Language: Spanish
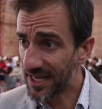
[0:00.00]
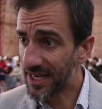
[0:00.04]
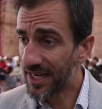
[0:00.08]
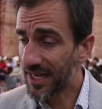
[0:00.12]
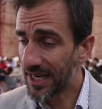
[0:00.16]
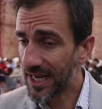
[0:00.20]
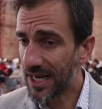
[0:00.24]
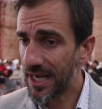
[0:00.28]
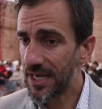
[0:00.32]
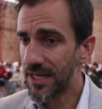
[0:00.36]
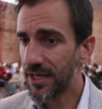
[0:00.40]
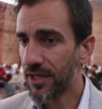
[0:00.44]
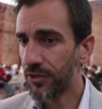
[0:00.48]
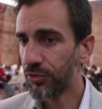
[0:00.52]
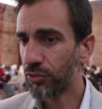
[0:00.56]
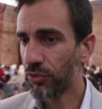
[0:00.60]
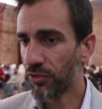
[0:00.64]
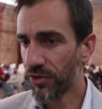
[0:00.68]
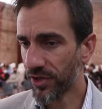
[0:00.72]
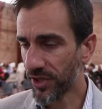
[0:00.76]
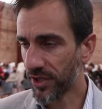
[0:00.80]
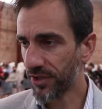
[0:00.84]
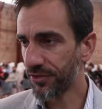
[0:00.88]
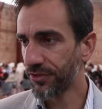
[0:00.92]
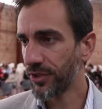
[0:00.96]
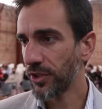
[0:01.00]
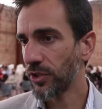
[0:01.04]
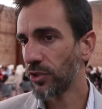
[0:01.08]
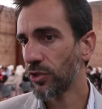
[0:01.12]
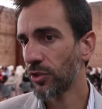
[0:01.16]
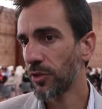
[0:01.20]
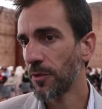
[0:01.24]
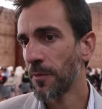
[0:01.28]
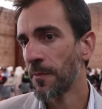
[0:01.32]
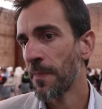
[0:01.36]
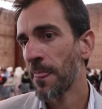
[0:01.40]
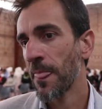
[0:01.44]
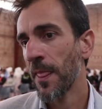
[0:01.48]
legal y es un
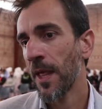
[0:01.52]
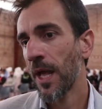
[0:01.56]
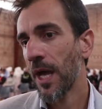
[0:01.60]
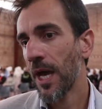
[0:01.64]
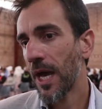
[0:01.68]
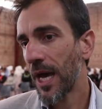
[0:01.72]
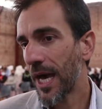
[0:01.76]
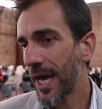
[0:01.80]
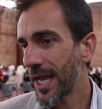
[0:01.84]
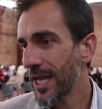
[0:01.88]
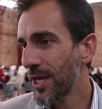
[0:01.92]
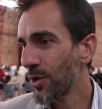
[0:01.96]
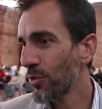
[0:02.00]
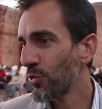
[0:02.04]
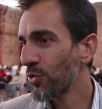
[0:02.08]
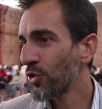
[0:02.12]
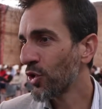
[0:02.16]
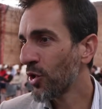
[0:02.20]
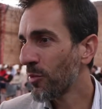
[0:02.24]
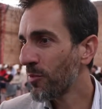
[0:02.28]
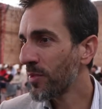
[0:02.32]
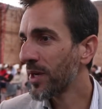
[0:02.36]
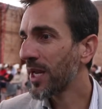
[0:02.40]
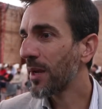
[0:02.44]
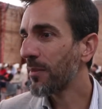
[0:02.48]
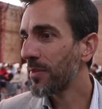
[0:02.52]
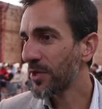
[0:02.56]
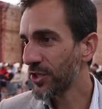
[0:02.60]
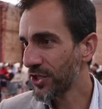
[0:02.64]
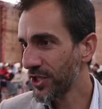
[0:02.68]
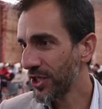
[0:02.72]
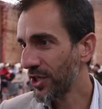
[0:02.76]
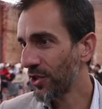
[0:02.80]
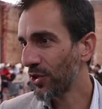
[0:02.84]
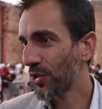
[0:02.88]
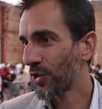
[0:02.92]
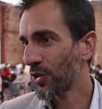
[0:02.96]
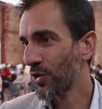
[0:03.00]
requisito, hay un nombre y
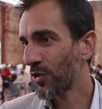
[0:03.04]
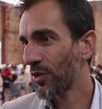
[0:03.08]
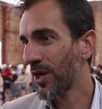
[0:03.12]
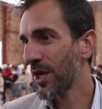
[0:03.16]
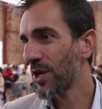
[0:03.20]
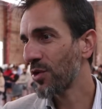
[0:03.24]
apellido, ¿no?